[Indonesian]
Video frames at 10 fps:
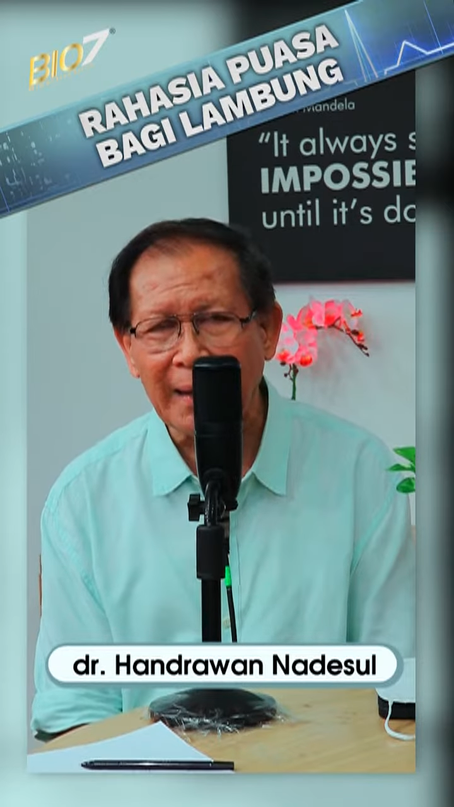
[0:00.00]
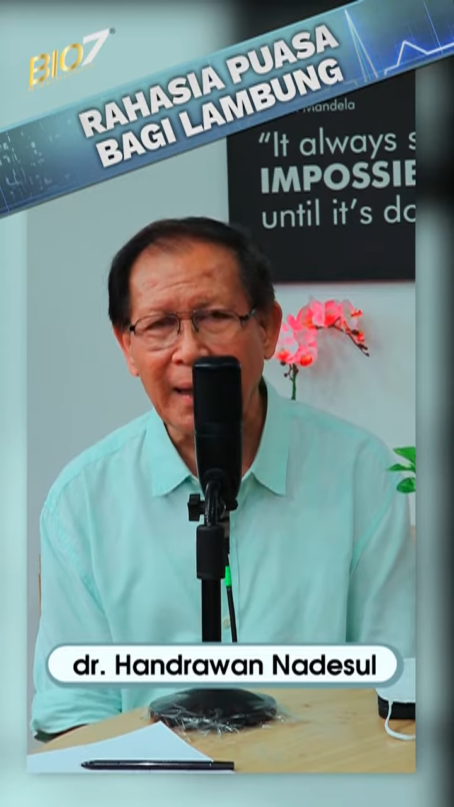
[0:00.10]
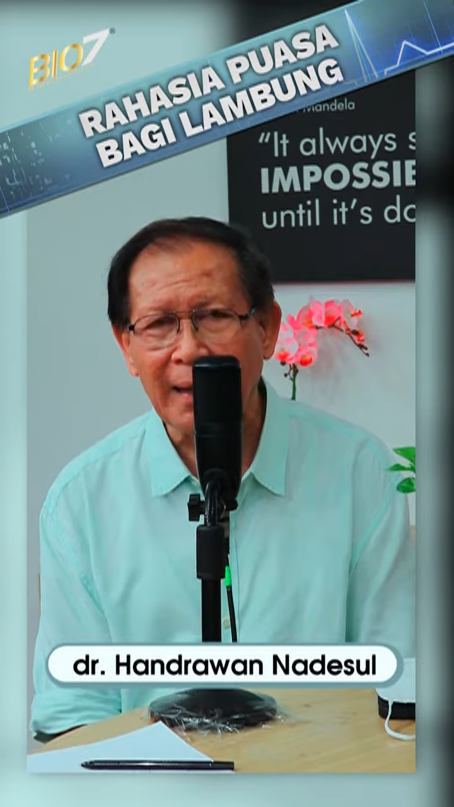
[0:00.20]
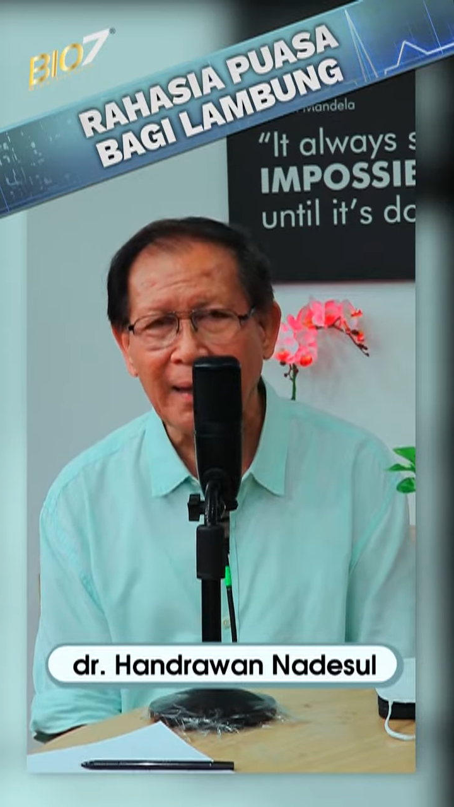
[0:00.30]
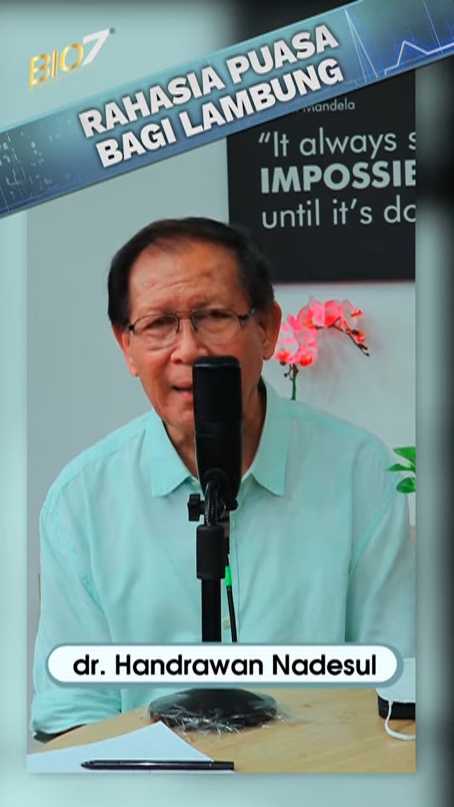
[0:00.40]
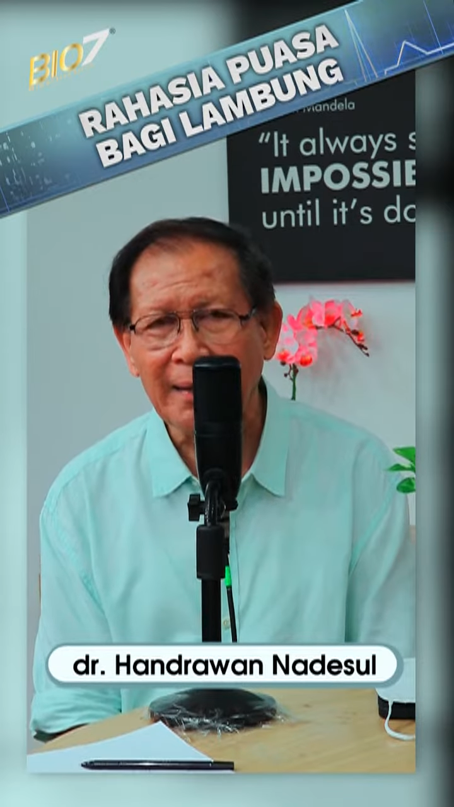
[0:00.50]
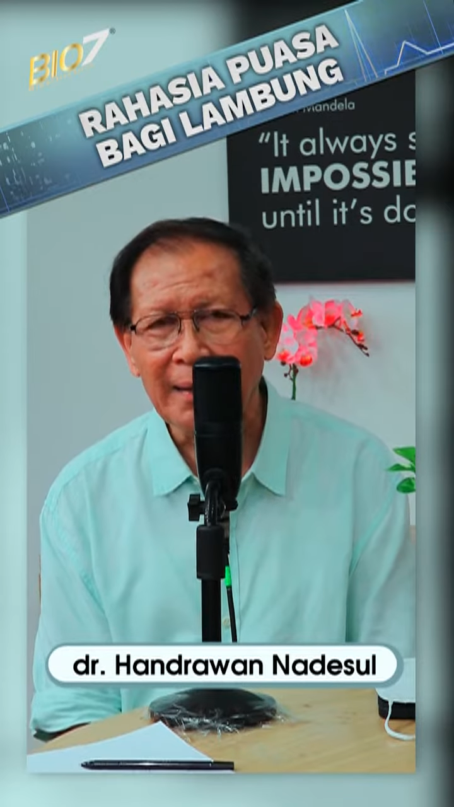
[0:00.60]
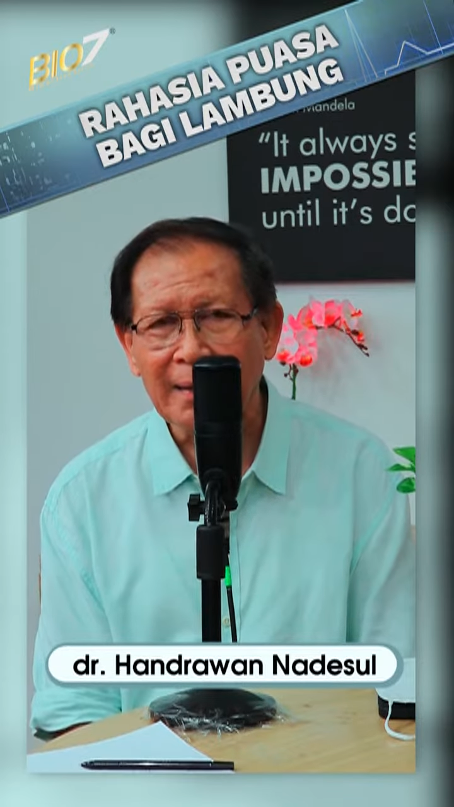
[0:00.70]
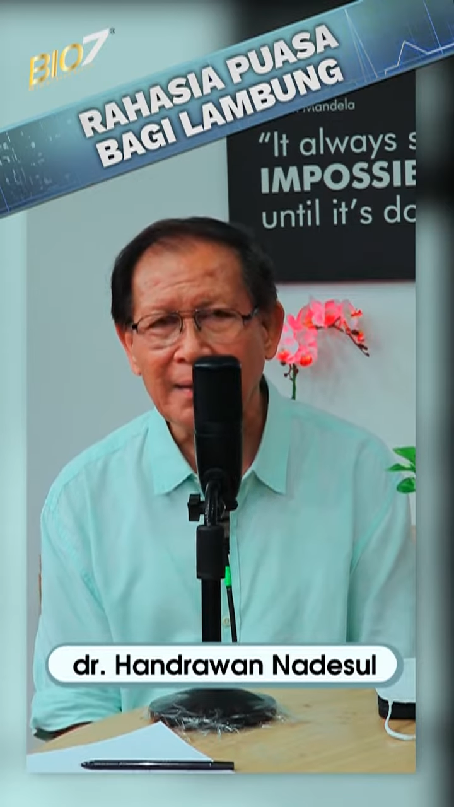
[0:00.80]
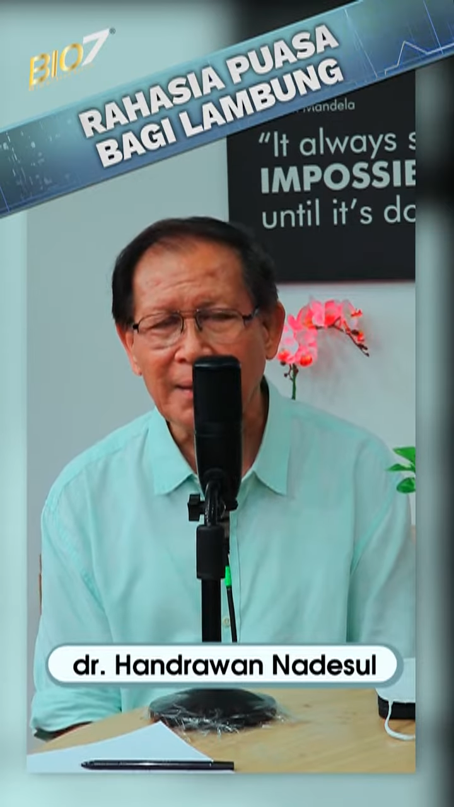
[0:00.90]
yang
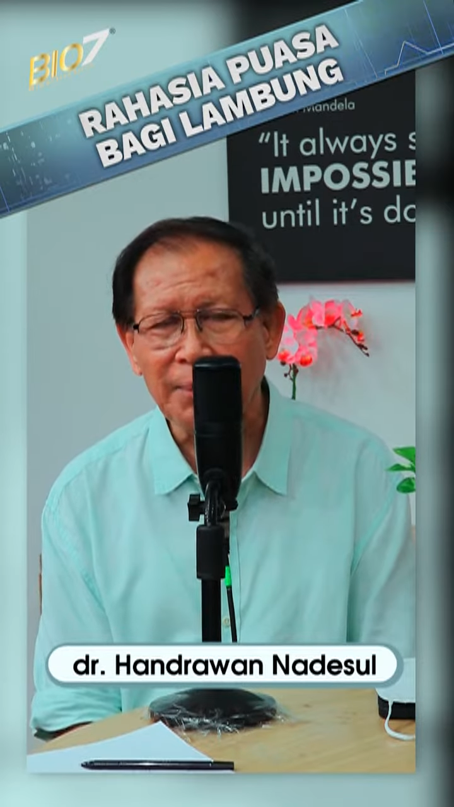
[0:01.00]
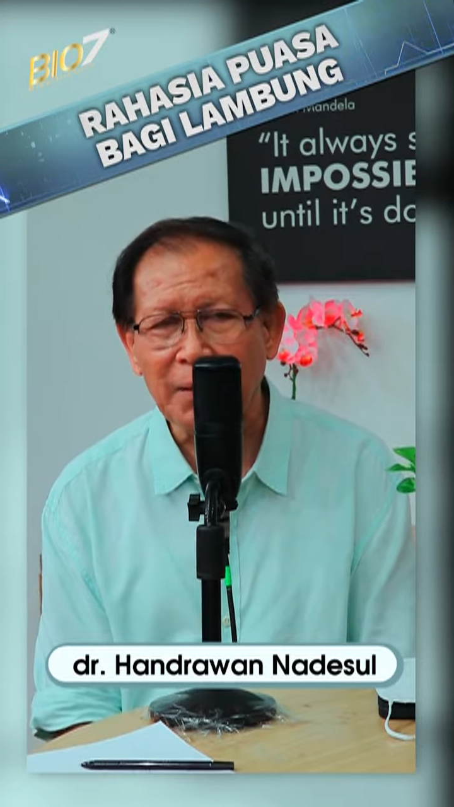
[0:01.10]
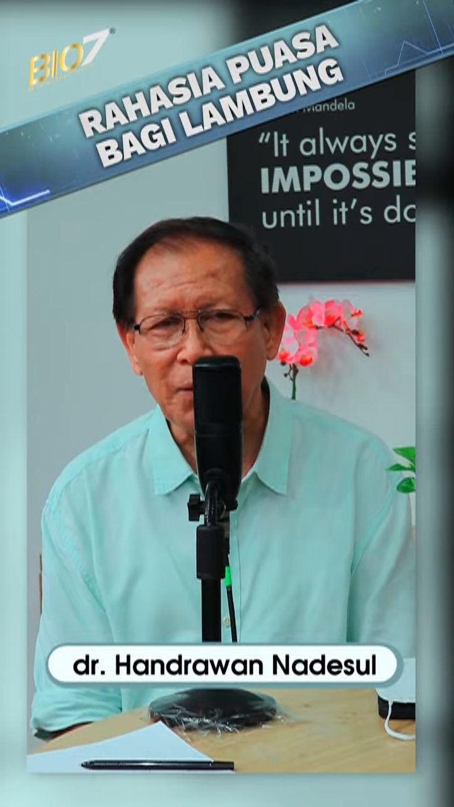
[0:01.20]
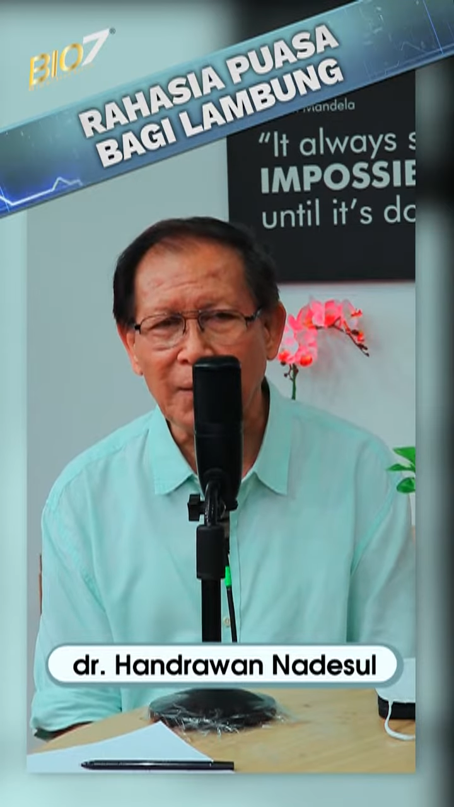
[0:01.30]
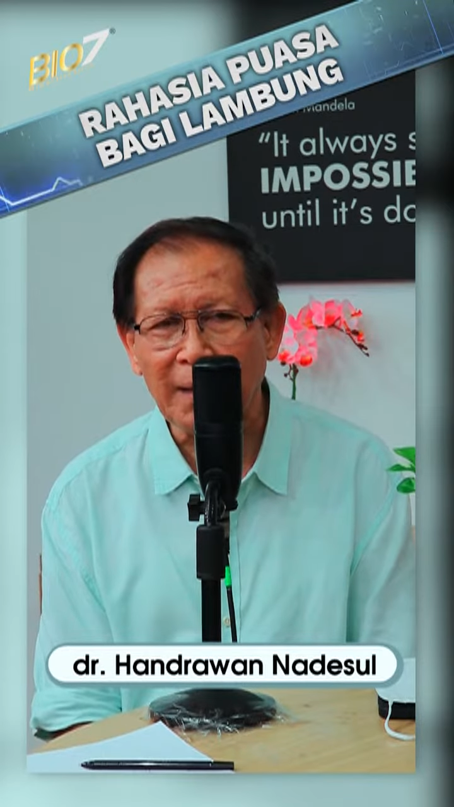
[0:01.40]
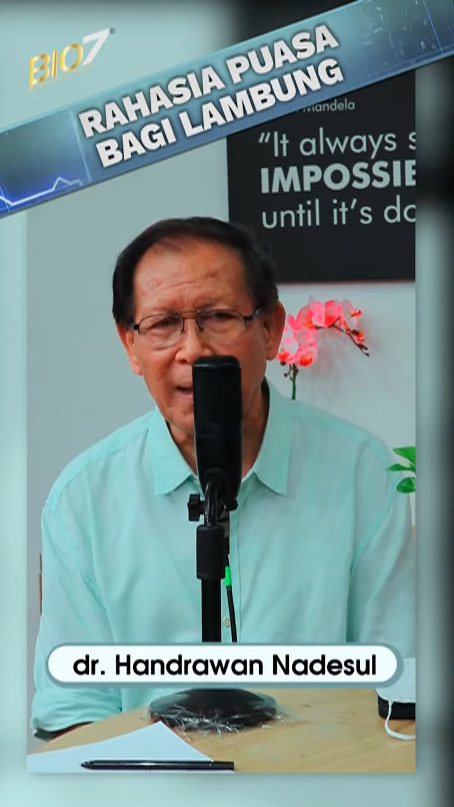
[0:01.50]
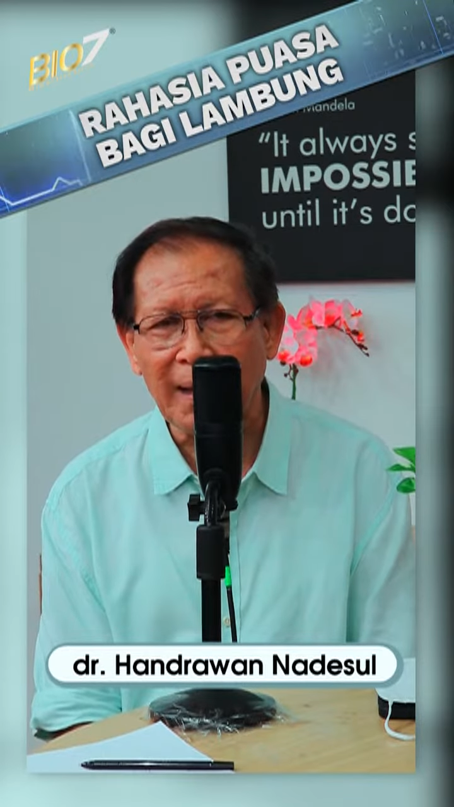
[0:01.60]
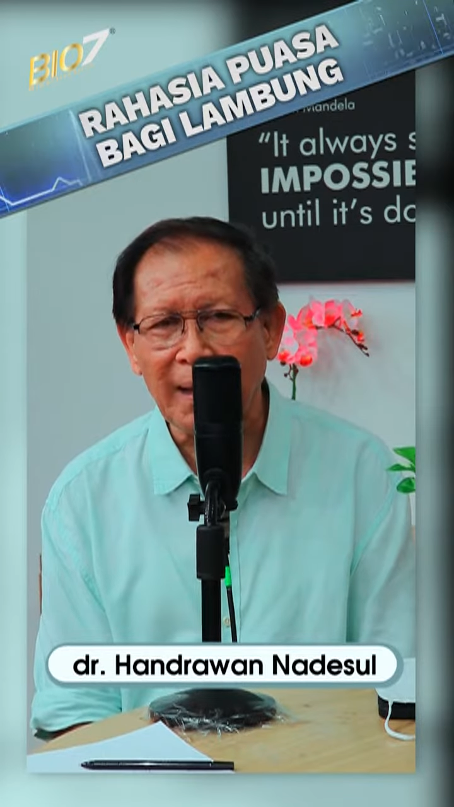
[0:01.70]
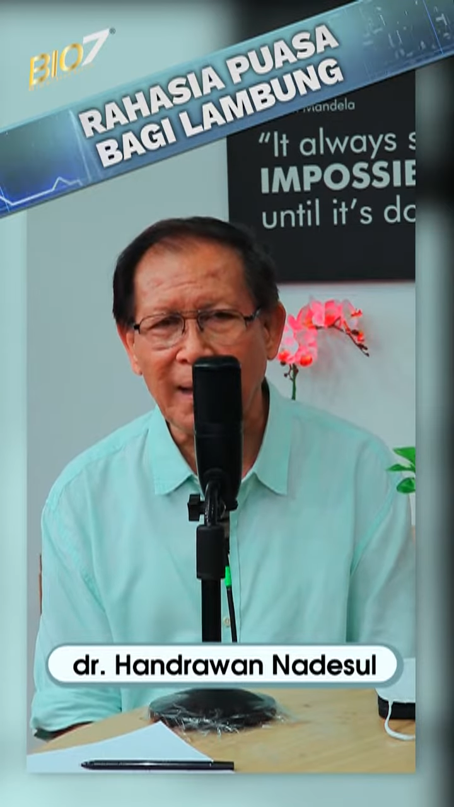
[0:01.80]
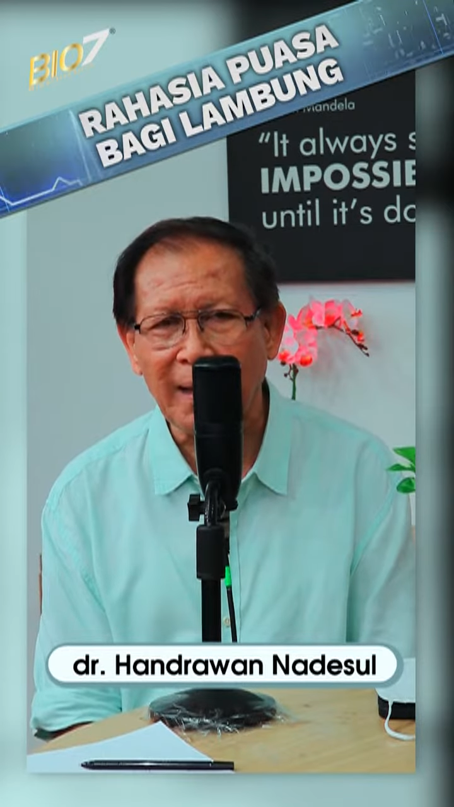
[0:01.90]

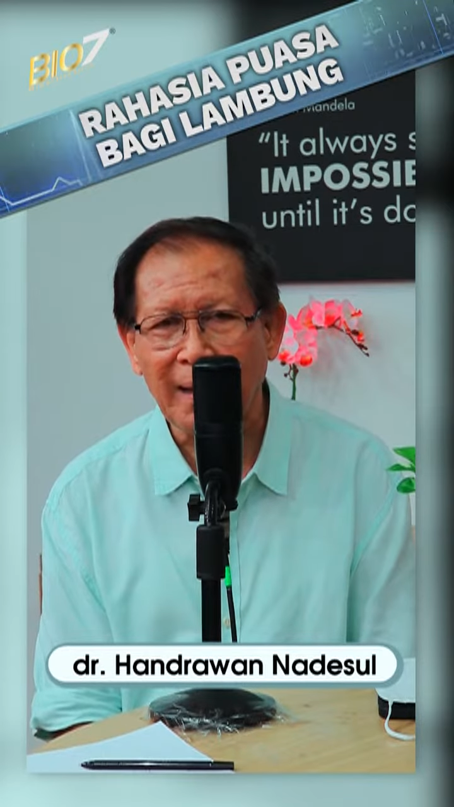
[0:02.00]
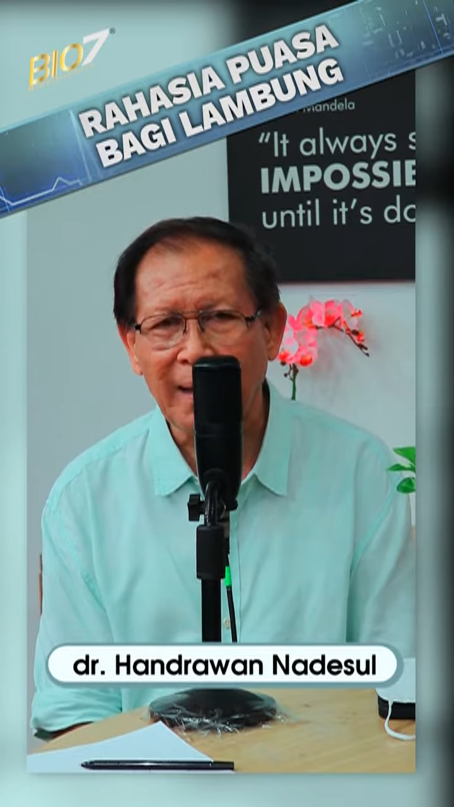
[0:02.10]
sebetulnya